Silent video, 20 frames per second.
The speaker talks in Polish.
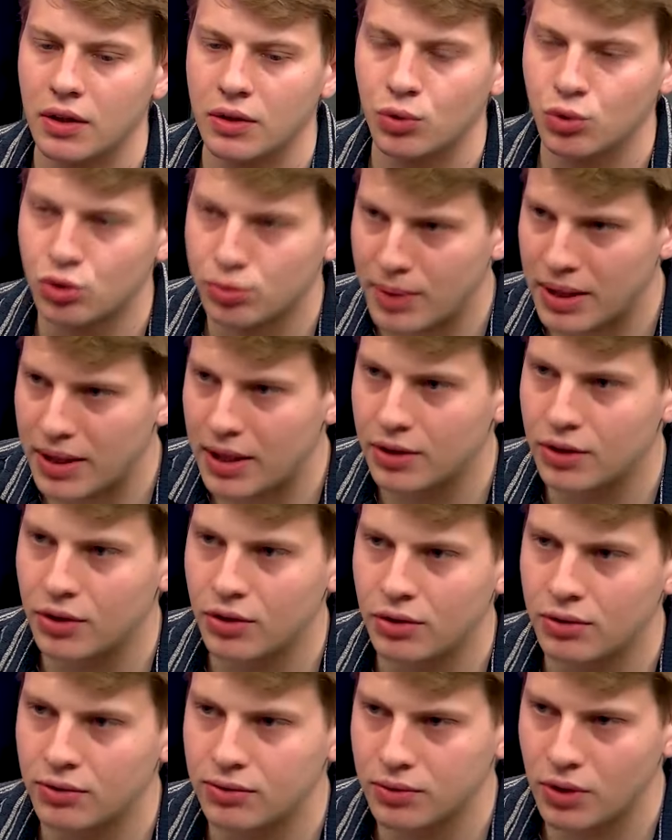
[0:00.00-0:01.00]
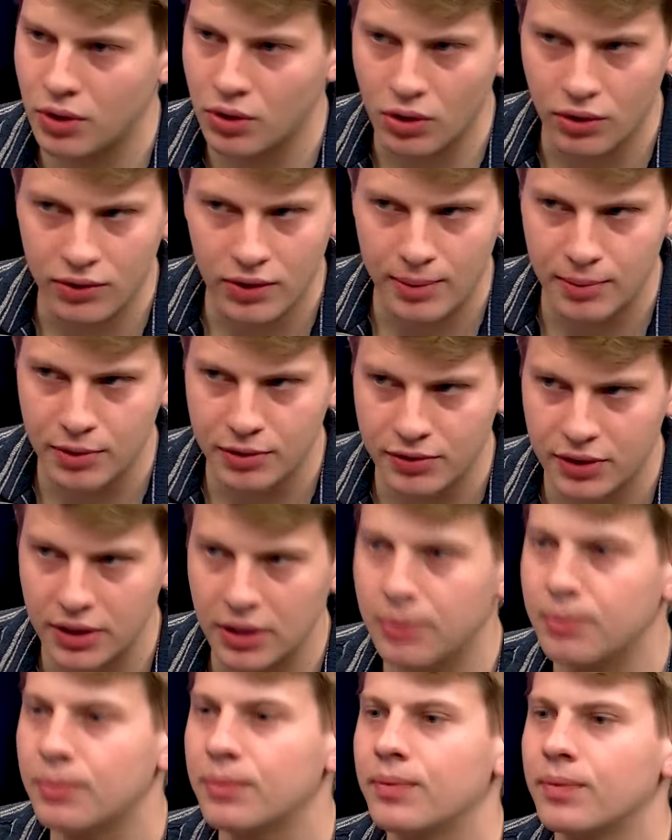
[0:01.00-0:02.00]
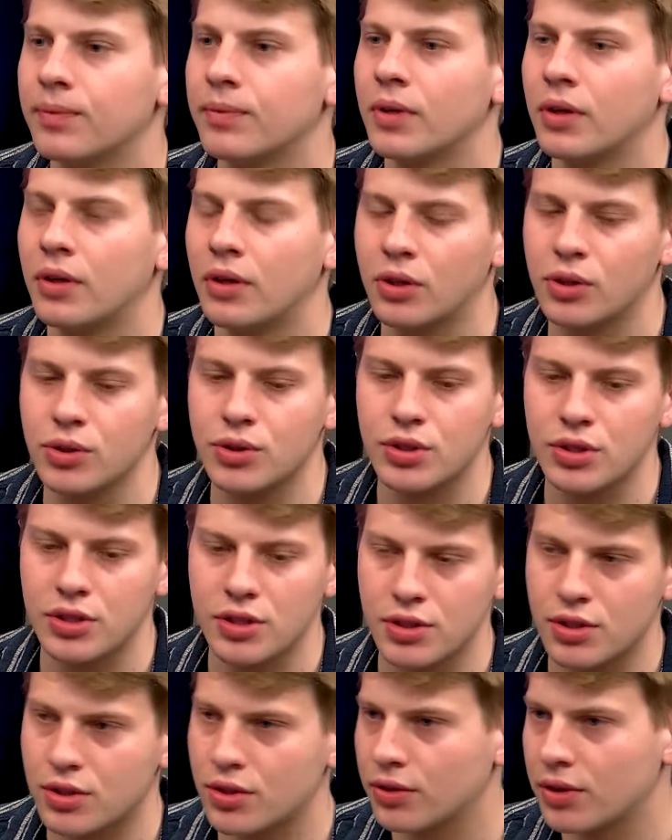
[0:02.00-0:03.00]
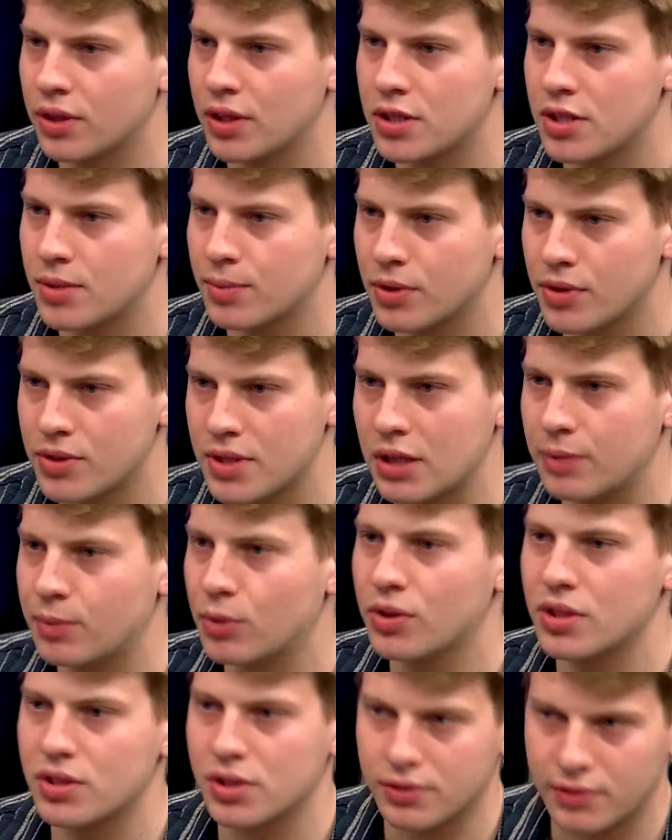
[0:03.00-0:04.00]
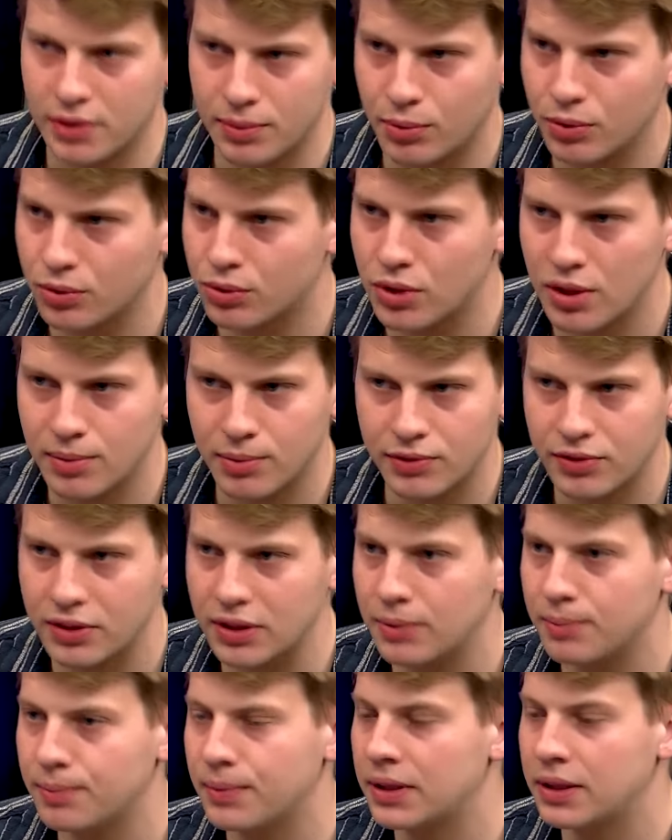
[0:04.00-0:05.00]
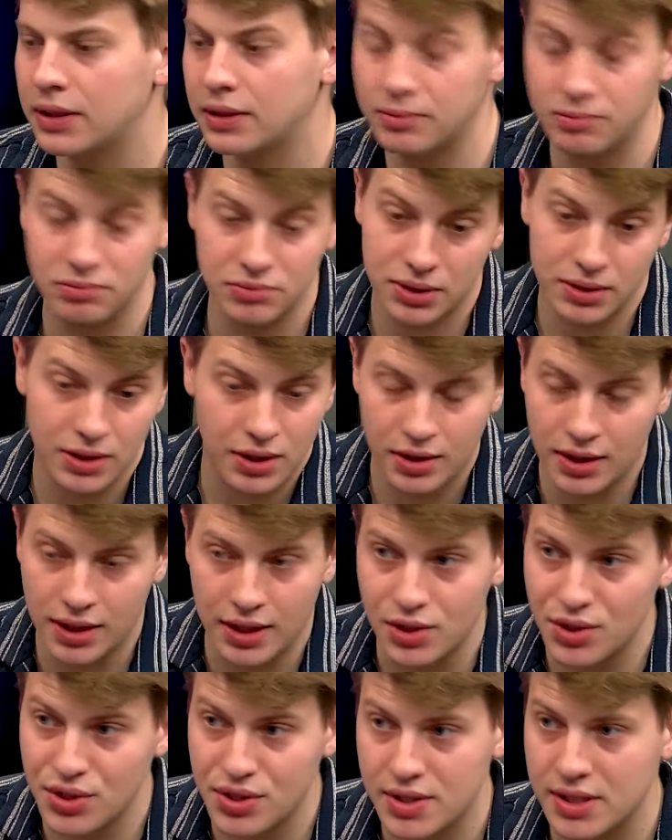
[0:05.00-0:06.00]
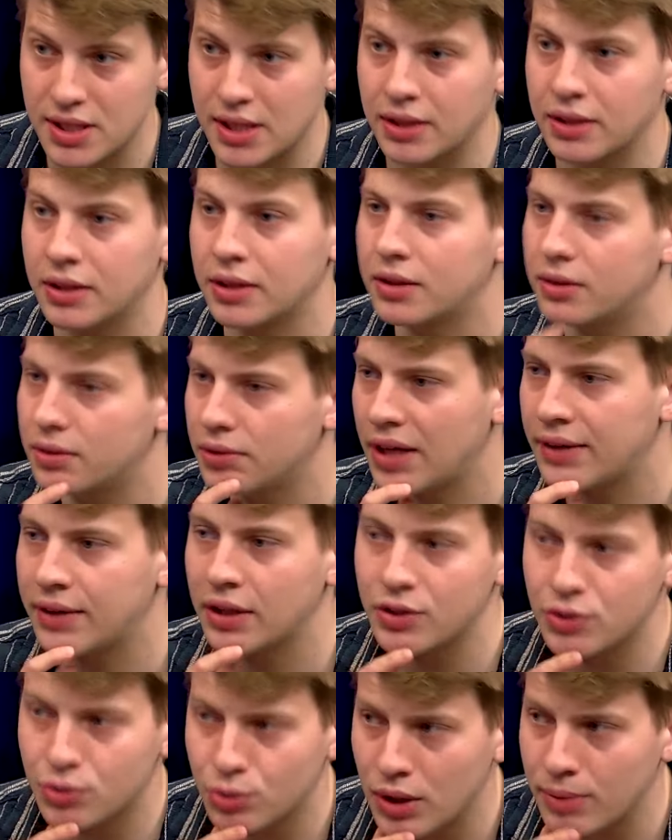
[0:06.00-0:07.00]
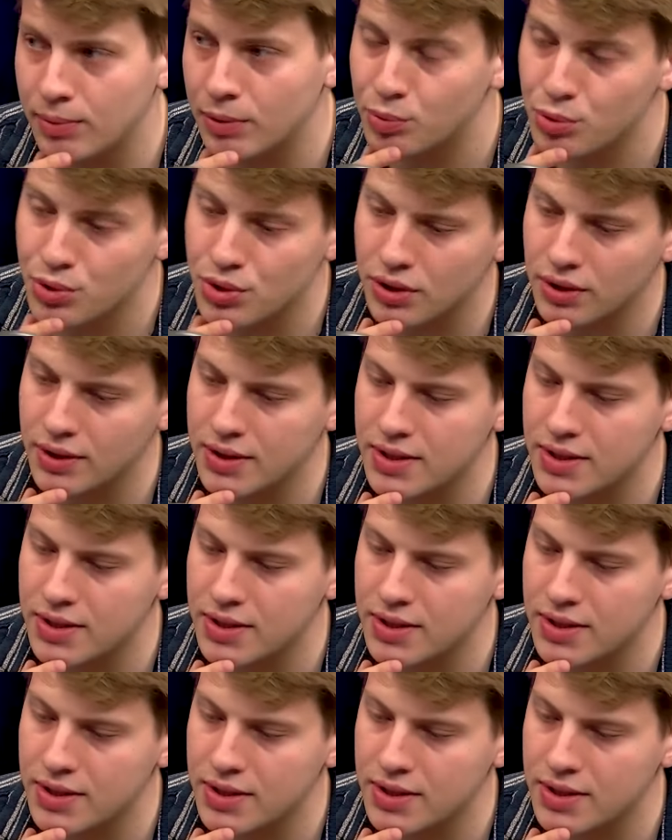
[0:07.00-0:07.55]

ósma rano oglądamy film, o godzinie 10 idziemy do sali montażowej, montujemy film, jakieś sceny, analizujemy później te